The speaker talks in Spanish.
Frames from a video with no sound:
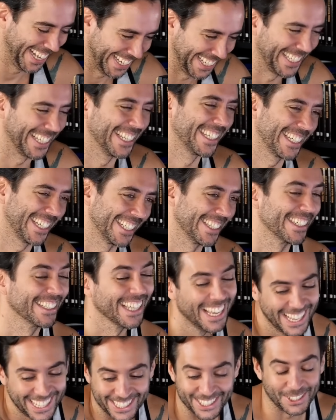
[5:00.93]
es que
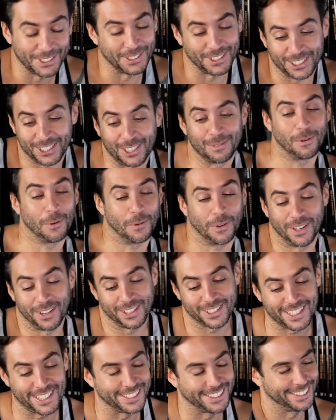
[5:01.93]
soy, muy
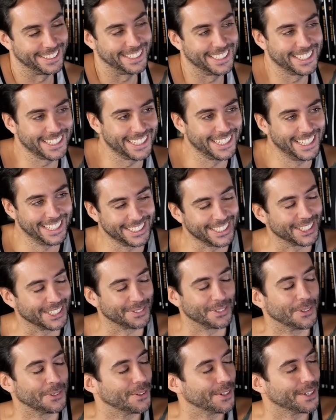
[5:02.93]
buenos, tío.
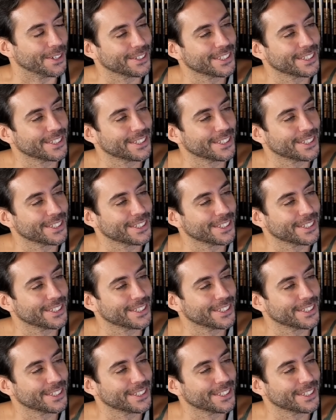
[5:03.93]
Le le dije